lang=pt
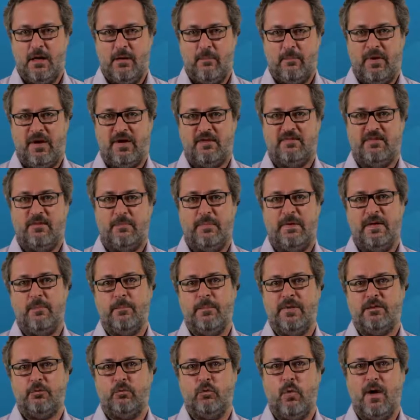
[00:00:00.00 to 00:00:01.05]
para se
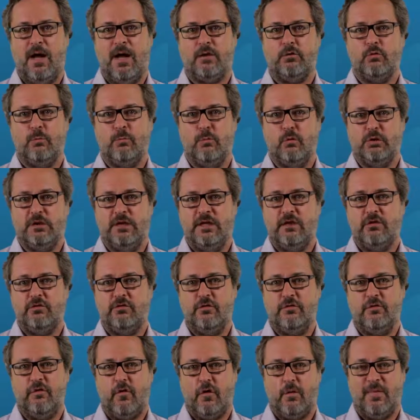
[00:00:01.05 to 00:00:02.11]
perpetuar no poder de
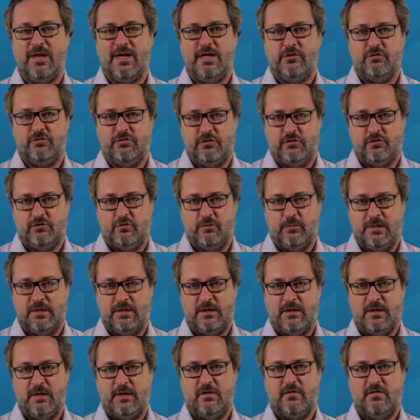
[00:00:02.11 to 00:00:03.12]
forma legítima,